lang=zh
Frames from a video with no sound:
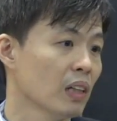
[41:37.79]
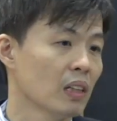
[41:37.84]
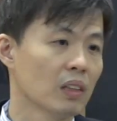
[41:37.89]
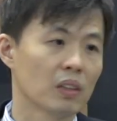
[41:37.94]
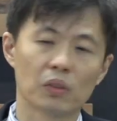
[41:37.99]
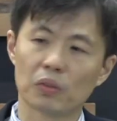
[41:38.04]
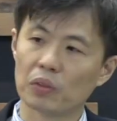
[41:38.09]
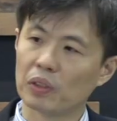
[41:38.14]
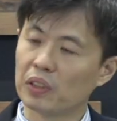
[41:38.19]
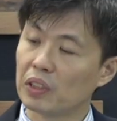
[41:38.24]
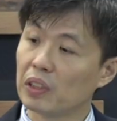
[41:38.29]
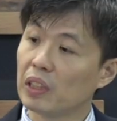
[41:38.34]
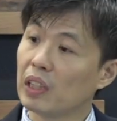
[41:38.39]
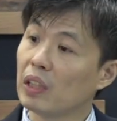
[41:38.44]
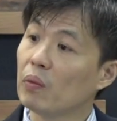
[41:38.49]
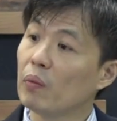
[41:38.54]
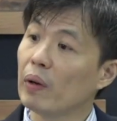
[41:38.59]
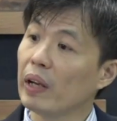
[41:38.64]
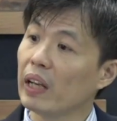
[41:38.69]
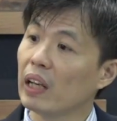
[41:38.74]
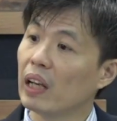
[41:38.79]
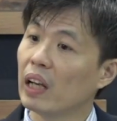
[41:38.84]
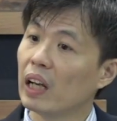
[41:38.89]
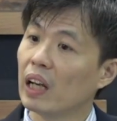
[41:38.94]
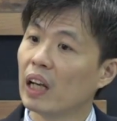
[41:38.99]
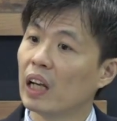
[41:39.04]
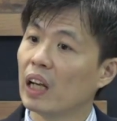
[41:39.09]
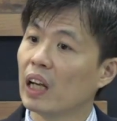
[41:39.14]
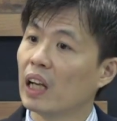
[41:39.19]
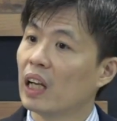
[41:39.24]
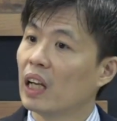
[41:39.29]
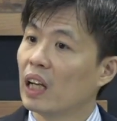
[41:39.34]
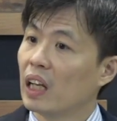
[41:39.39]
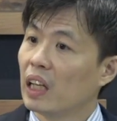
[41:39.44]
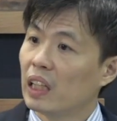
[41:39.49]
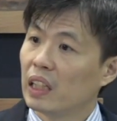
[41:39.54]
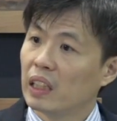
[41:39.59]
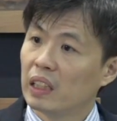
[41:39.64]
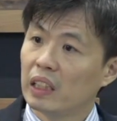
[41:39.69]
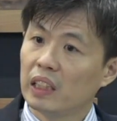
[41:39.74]
所以，因为
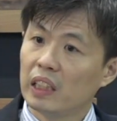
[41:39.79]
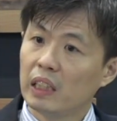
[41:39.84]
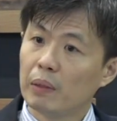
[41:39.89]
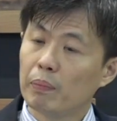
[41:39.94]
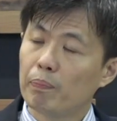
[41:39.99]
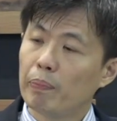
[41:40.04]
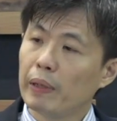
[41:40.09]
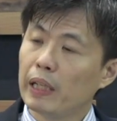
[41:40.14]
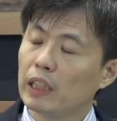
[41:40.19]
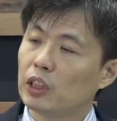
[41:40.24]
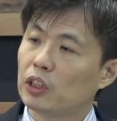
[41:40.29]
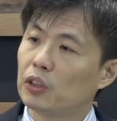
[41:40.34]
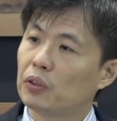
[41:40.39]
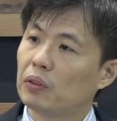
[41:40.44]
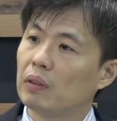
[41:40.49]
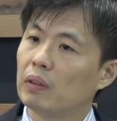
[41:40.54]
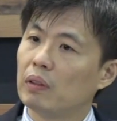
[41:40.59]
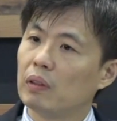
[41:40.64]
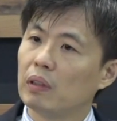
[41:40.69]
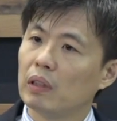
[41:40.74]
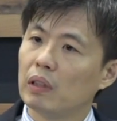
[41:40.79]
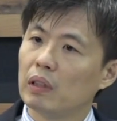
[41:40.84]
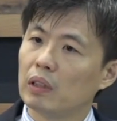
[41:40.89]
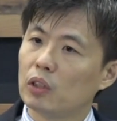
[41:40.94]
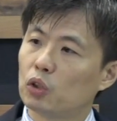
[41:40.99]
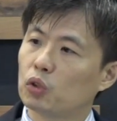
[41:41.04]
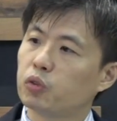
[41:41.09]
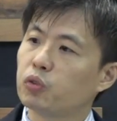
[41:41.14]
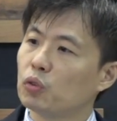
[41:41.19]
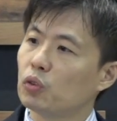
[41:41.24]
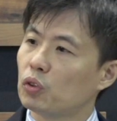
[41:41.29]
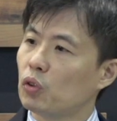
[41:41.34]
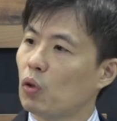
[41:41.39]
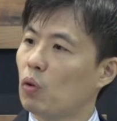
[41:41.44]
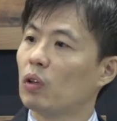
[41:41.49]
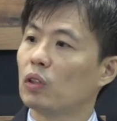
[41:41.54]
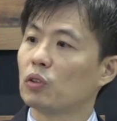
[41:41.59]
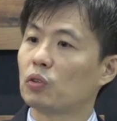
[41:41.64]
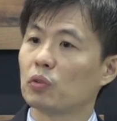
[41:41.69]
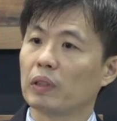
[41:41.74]
你被触
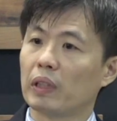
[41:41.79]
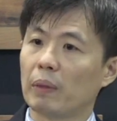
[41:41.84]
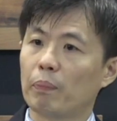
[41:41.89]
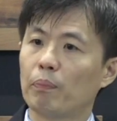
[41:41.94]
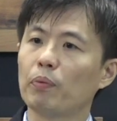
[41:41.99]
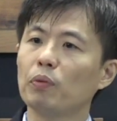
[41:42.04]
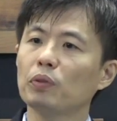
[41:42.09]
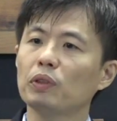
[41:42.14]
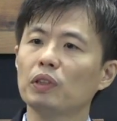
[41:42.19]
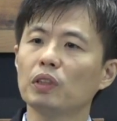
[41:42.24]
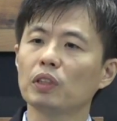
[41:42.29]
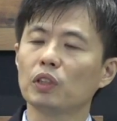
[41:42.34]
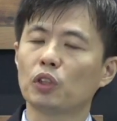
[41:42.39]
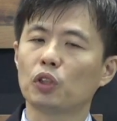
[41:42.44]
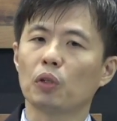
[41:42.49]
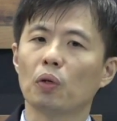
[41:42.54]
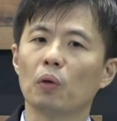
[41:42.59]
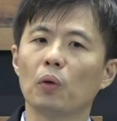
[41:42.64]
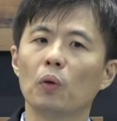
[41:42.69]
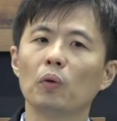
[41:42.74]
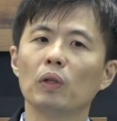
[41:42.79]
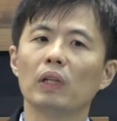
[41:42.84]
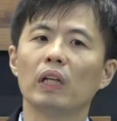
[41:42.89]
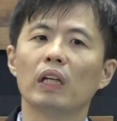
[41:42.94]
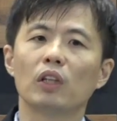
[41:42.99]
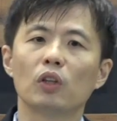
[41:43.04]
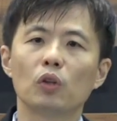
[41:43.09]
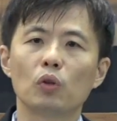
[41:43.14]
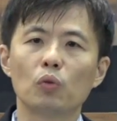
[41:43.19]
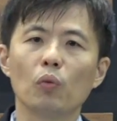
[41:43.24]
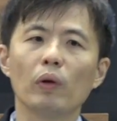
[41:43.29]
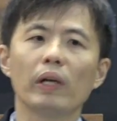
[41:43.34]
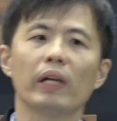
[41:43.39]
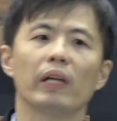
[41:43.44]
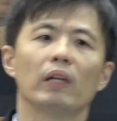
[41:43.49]
动做的不是从你对